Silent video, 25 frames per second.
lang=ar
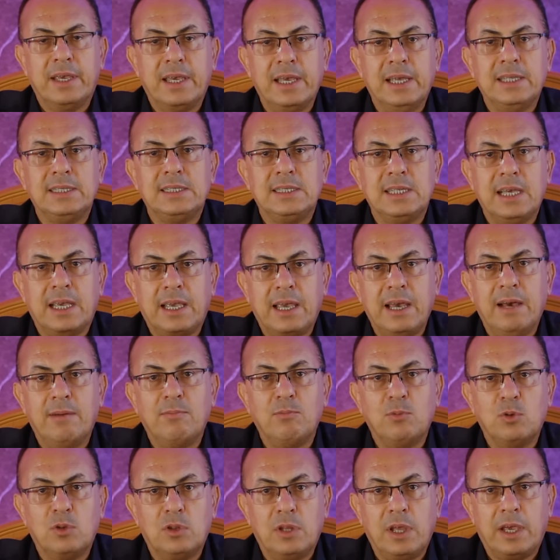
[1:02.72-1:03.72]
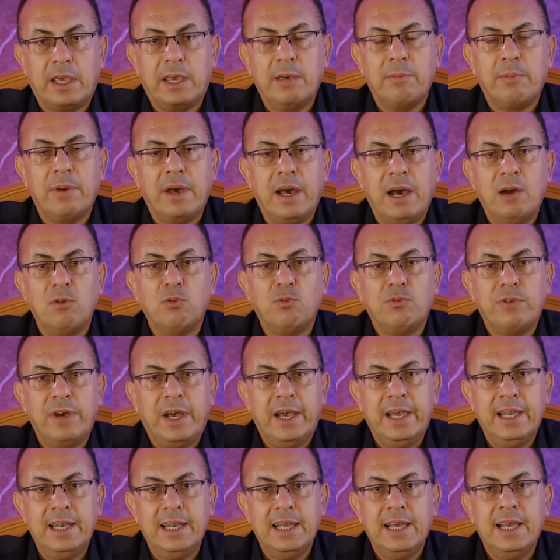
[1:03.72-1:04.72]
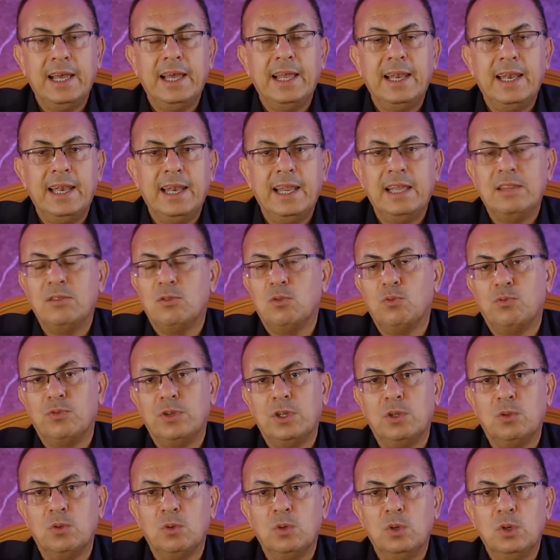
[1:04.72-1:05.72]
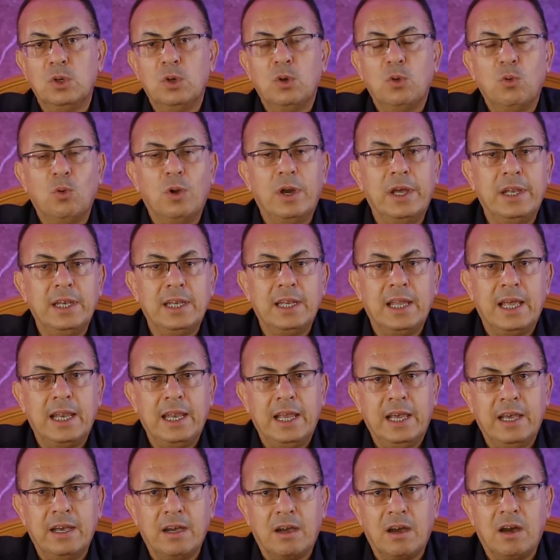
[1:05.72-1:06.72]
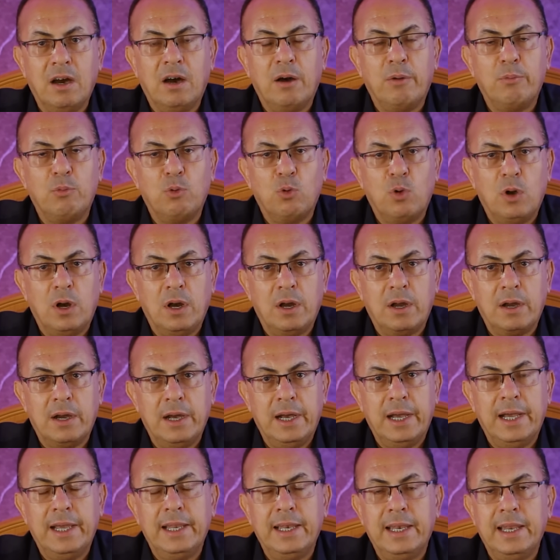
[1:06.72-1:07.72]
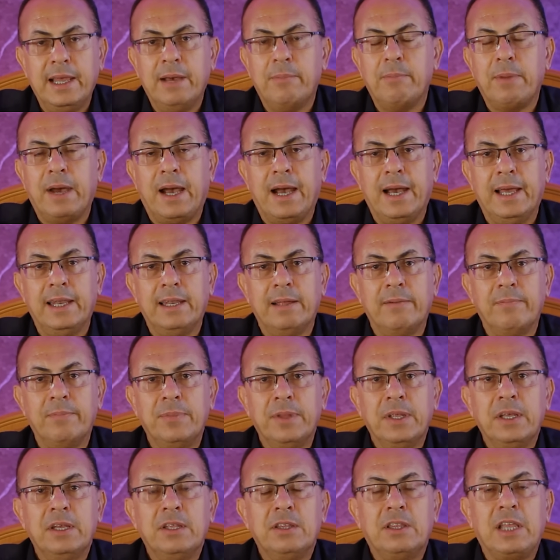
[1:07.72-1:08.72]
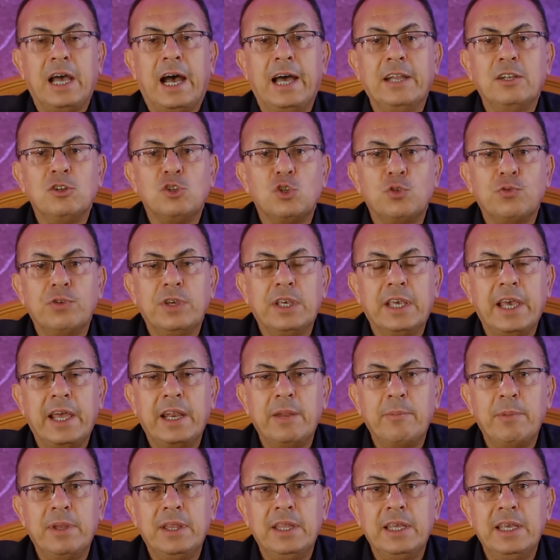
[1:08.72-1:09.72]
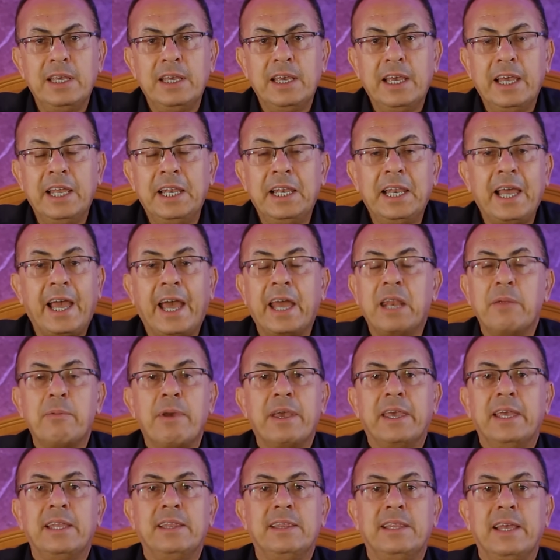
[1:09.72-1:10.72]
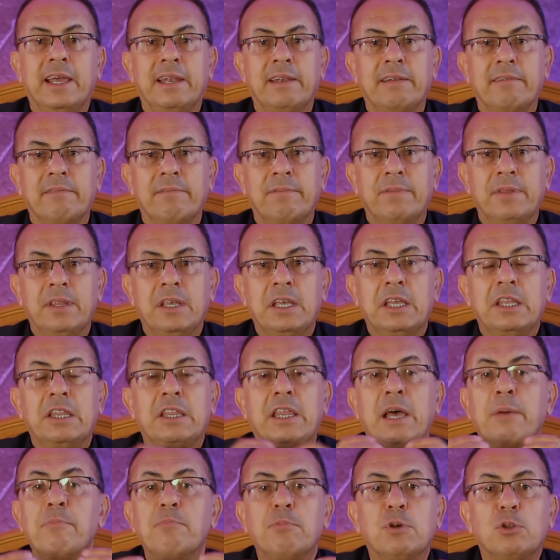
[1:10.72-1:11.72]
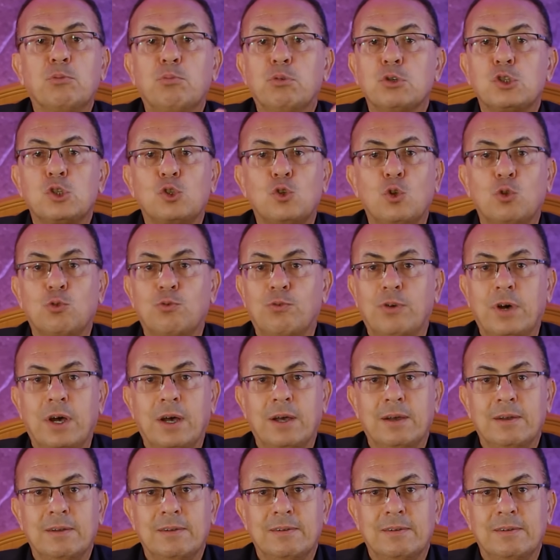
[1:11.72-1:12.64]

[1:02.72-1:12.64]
كان ذكاء مرتكبها أو فاعلها لن تفيده وإن العقاب واقع لا محالة تعال نشوف الجريمة دي اللي غريبة جدا تمت بالصدفة